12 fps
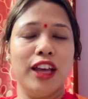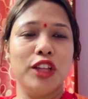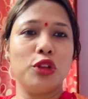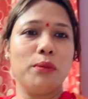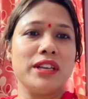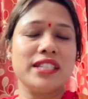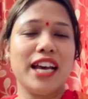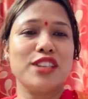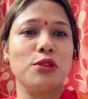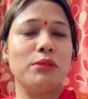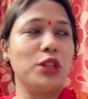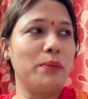तो बस आज
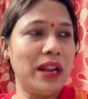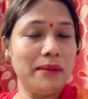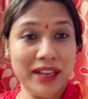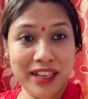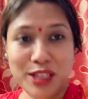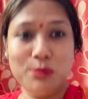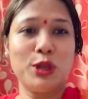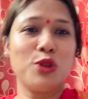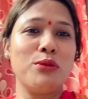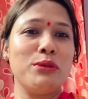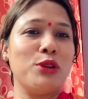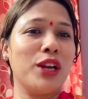सुबह तो पहले मैंने हस्बैंड को
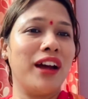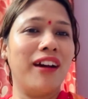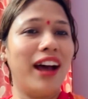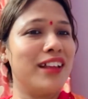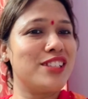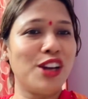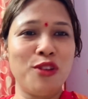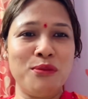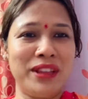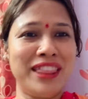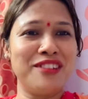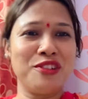भी बोला आज जाओ
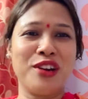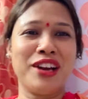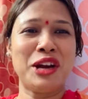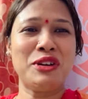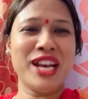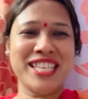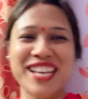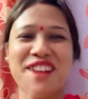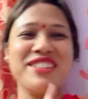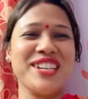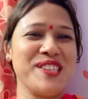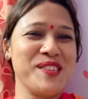मंदिर होकर आओ आज
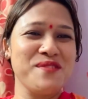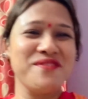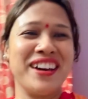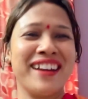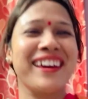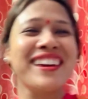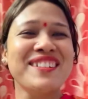सावन का सोमवार है